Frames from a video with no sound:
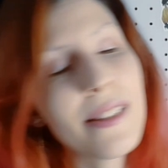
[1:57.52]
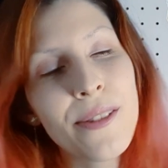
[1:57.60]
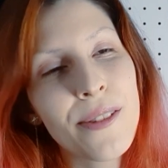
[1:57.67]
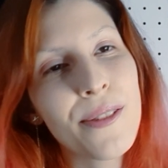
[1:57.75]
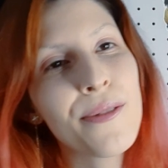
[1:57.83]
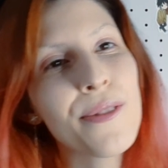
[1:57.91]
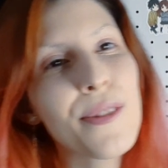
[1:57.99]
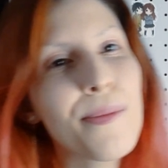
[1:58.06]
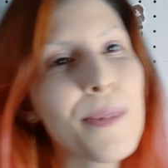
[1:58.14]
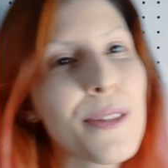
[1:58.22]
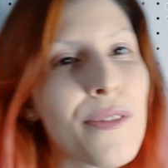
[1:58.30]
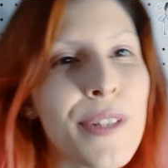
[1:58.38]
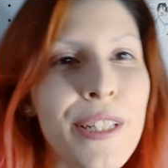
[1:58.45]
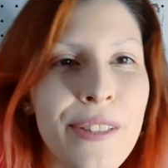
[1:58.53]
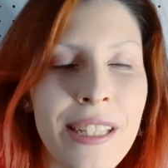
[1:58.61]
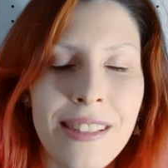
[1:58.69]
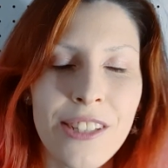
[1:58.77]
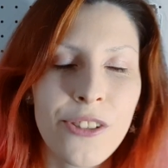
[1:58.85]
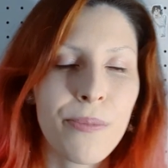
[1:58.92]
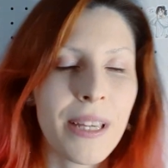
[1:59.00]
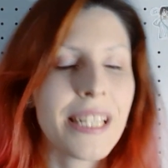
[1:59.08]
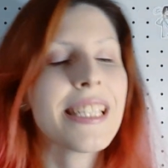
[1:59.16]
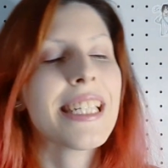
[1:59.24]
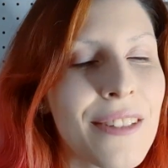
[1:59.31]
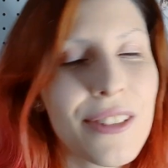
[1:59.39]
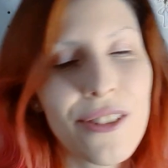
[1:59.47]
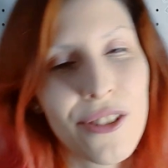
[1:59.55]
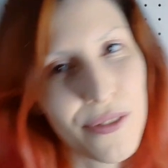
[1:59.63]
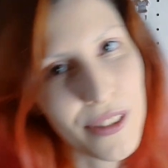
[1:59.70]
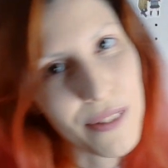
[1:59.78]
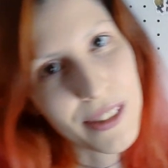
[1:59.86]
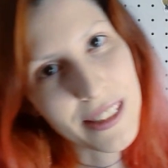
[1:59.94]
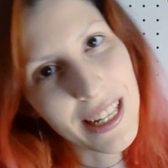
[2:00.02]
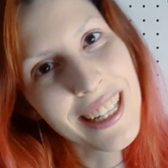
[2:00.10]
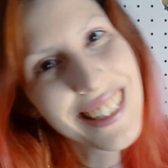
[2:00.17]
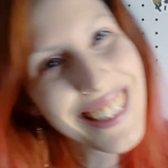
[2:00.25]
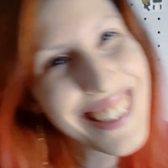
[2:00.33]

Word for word: se tornou um dos meus favoritos recentemente eu assisti fiquei viciada.